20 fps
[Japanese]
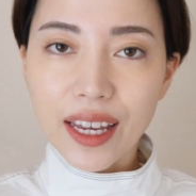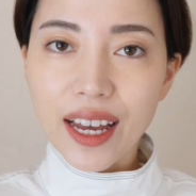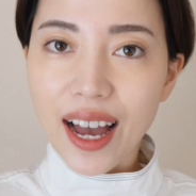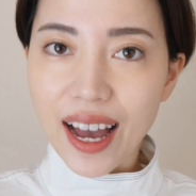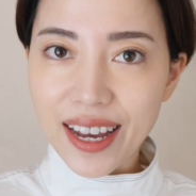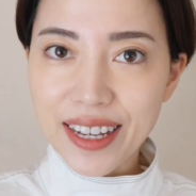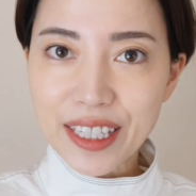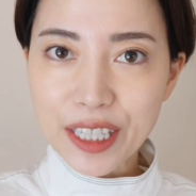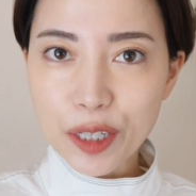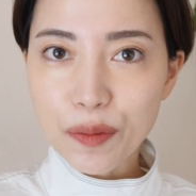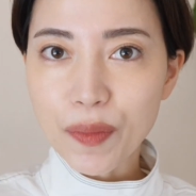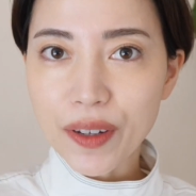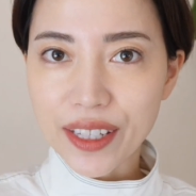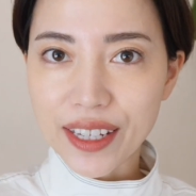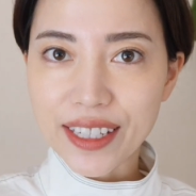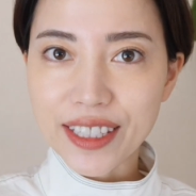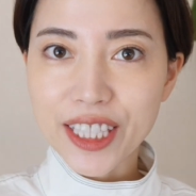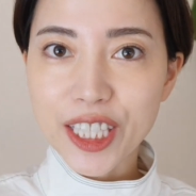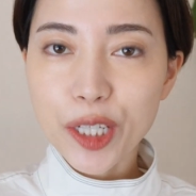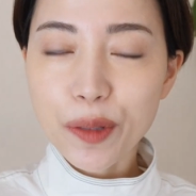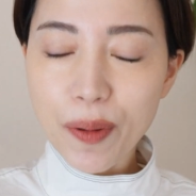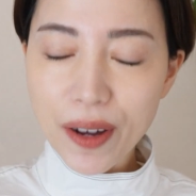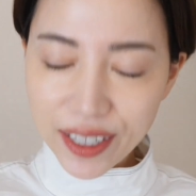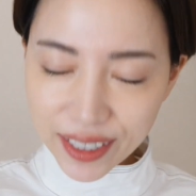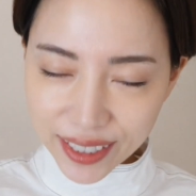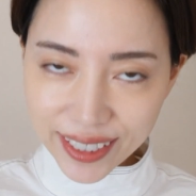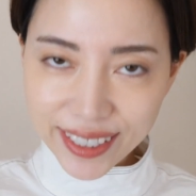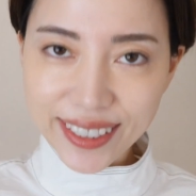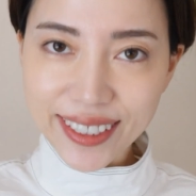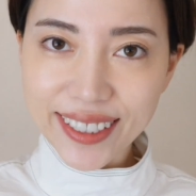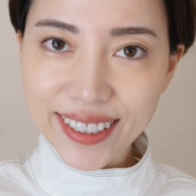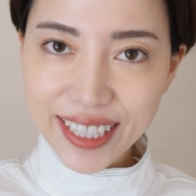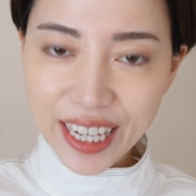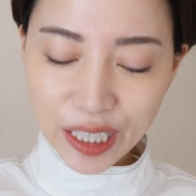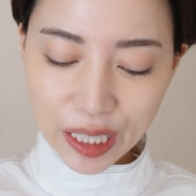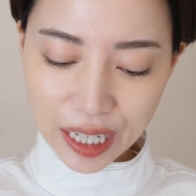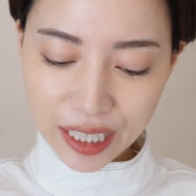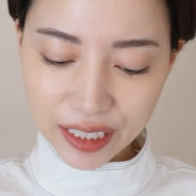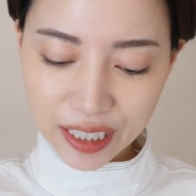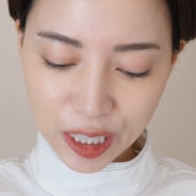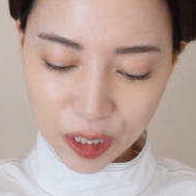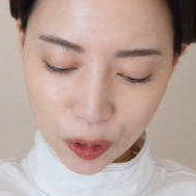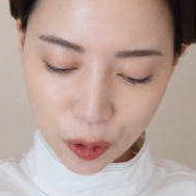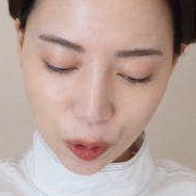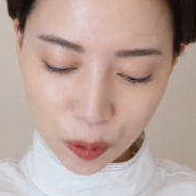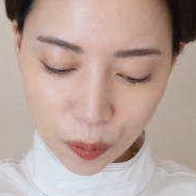はい今ね一番気に入ってるアイシャド